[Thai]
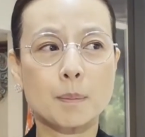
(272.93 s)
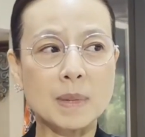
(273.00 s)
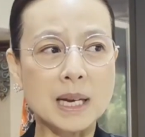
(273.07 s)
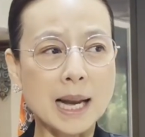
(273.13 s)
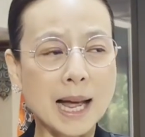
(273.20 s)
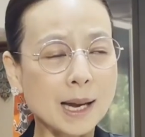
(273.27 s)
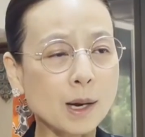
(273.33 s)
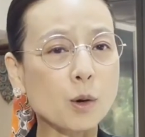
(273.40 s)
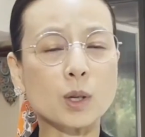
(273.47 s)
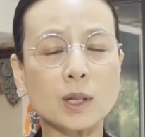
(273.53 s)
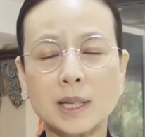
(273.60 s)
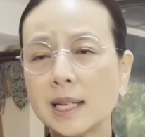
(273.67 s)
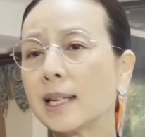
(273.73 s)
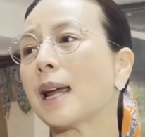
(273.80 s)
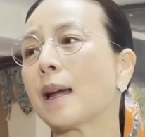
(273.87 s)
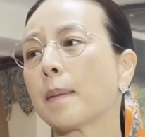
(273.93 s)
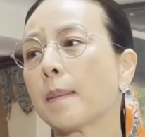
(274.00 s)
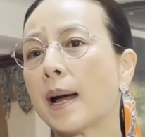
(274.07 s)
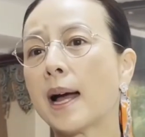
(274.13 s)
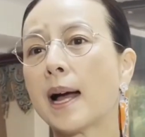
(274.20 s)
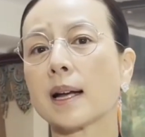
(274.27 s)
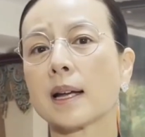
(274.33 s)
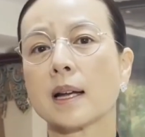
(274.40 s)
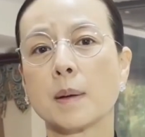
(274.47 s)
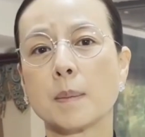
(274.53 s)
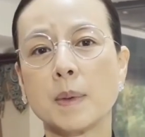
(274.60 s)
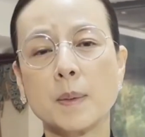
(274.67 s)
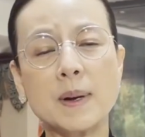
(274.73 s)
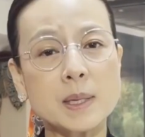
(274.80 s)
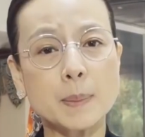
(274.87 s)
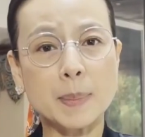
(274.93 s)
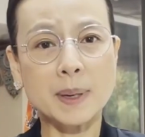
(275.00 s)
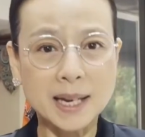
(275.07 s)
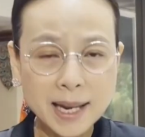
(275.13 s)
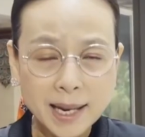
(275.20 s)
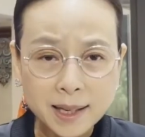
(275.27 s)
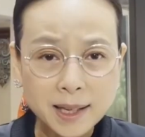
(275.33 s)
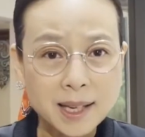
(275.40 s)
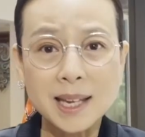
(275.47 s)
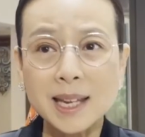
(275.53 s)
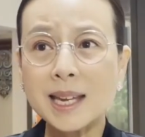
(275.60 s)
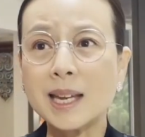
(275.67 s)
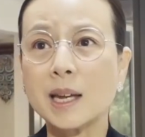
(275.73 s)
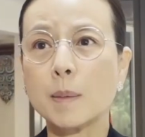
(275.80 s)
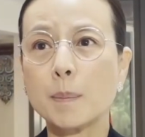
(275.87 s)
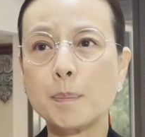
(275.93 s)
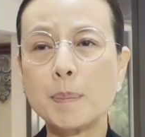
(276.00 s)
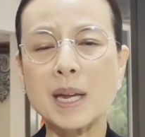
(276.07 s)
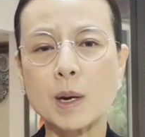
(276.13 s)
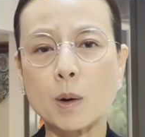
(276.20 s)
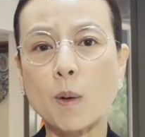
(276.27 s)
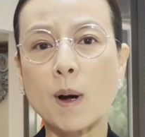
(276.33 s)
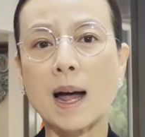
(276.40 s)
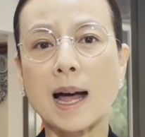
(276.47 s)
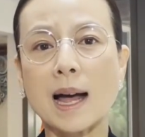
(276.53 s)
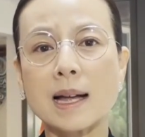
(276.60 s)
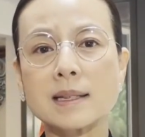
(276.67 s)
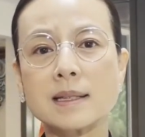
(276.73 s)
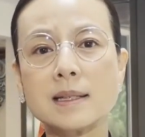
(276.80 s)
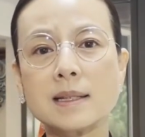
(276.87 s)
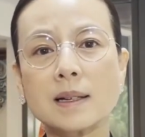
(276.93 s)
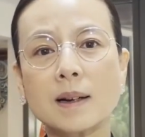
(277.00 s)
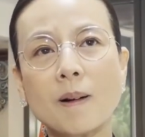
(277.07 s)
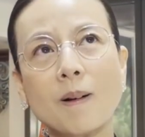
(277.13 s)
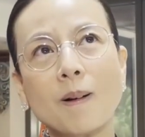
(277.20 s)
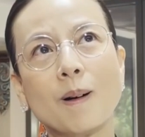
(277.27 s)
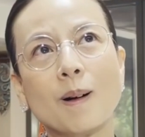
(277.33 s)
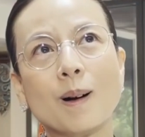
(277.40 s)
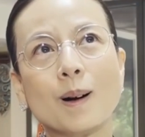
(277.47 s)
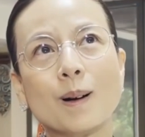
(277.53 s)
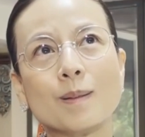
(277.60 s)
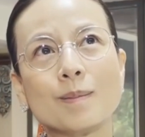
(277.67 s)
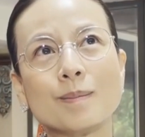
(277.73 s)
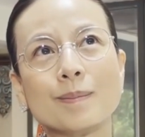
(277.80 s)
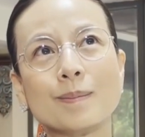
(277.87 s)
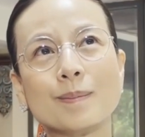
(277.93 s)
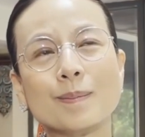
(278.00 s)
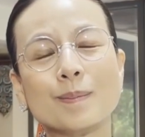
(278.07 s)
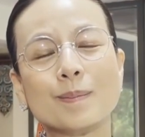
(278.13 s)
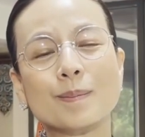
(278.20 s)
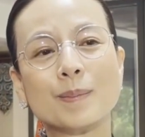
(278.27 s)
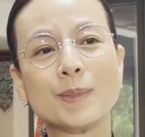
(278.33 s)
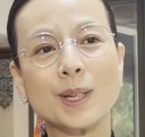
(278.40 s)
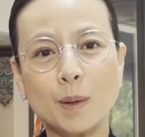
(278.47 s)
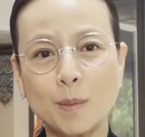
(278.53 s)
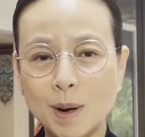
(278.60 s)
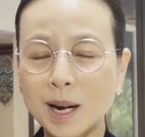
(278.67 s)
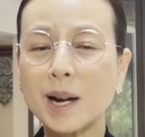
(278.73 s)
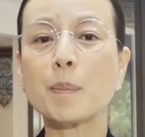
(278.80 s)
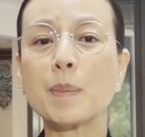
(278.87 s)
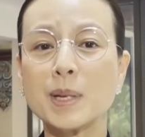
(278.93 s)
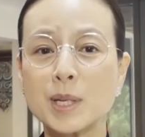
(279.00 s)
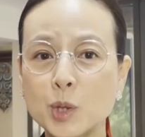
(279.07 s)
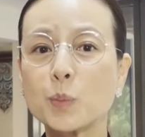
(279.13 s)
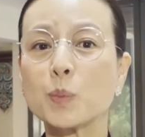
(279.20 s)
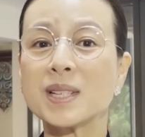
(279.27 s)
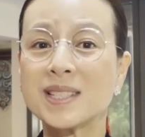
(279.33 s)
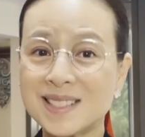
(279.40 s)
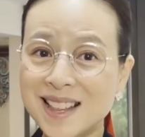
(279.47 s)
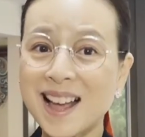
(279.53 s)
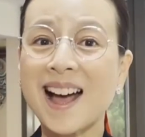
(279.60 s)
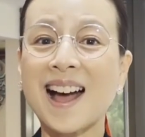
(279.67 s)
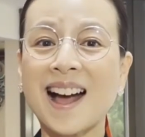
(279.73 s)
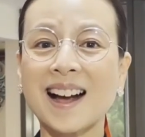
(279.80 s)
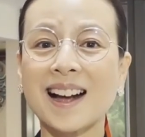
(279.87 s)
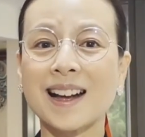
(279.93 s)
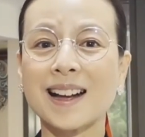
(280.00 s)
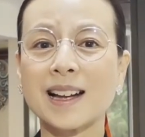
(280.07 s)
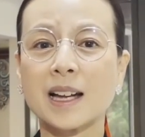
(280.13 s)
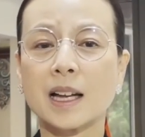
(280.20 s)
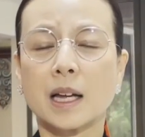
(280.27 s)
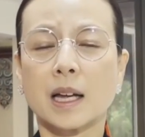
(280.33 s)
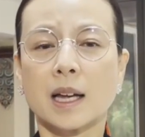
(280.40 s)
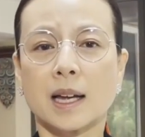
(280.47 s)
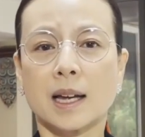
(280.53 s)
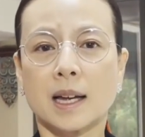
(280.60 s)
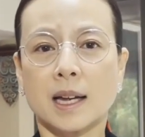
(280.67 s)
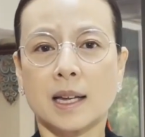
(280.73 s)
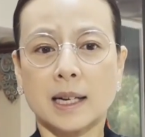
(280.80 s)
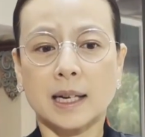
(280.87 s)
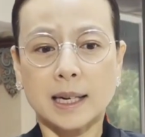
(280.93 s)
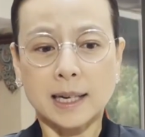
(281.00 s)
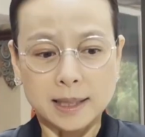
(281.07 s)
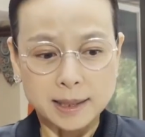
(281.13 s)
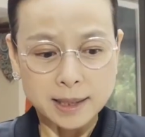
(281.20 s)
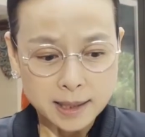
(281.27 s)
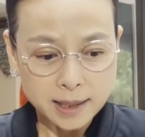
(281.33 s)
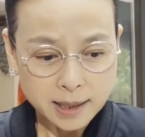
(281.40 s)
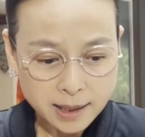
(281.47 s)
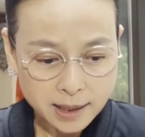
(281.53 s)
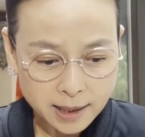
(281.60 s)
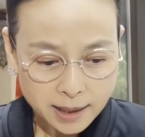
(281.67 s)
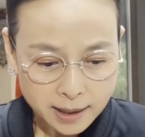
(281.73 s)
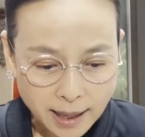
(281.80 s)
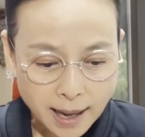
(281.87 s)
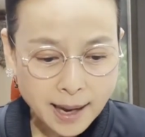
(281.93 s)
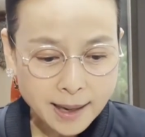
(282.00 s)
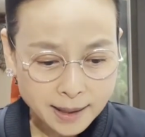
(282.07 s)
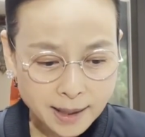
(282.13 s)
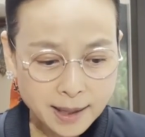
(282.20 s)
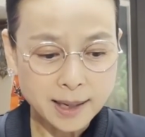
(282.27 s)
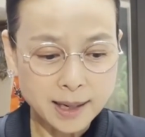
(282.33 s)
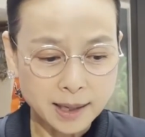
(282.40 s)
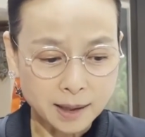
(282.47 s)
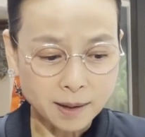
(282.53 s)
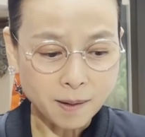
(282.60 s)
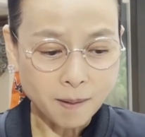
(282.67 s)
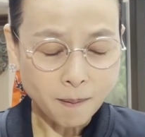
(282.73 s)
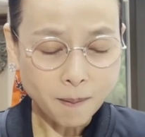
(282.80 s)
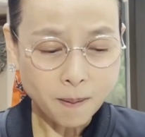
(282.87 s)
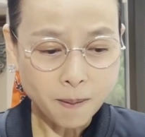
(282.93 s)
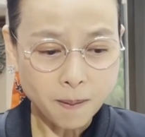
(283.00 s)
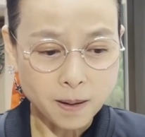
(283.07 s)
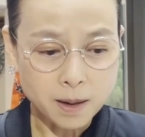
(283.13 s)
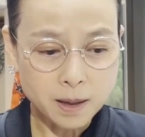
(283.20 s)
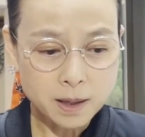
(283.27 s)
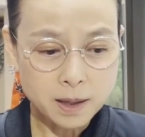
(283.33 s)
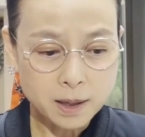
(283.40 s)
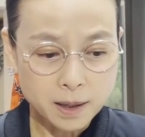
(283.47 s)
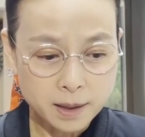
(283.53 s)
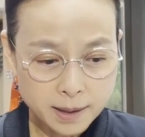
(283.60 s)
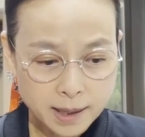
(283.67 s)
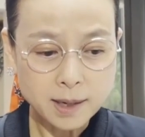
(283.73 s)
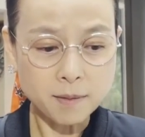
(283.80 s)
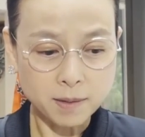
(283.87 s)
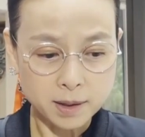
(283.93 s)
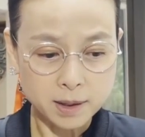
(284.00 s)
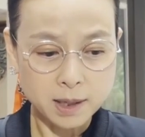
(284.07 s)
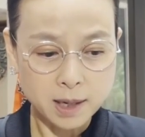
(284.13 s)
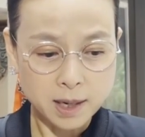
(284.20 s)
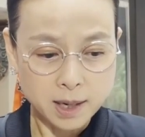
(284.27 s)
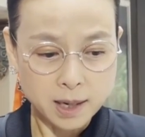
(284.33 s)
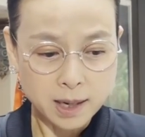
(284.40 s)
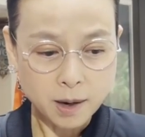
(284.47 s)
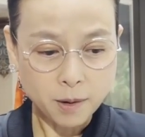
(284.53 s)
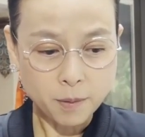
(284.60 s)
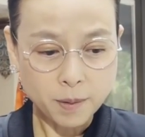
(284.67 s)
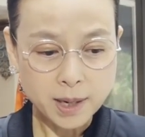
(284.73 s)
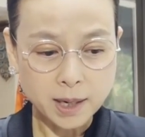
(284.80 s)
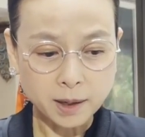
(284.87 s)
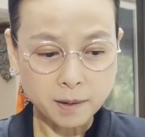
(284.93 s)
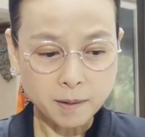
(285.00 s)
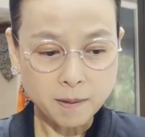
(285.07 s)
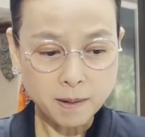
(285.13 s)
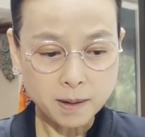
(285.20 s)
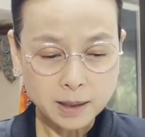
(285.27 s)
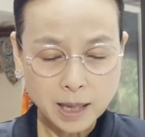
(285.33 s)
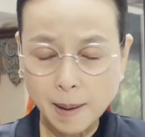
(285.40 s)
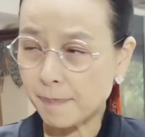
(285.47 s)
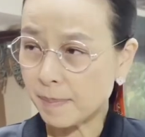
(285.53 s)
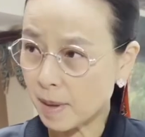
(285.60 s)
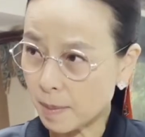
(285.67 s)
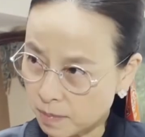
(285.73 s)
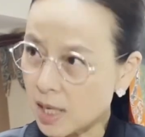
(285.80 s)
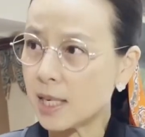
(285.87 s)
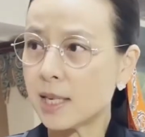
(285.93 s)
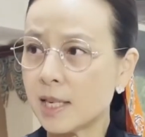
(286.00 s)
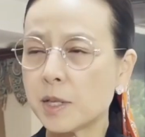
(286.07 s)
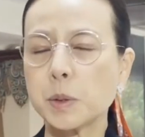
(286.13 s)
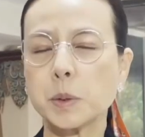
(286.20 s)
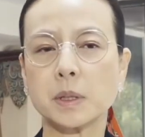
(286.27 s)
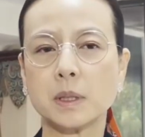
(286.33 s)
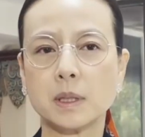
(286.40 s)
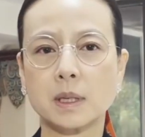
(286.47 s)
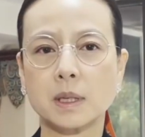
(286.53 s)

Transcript: มีหลายคนที่เก่งมาก ไม่ว่าจะเป็นเอ็กกี้ปีกขวาซึ่งก็ถือว่าเขาเป็นซูเปอร์สตาร์ ในขณะที่ไทยเองก็แน่นอนเราเองก็ทำเต็มที่ที่สุด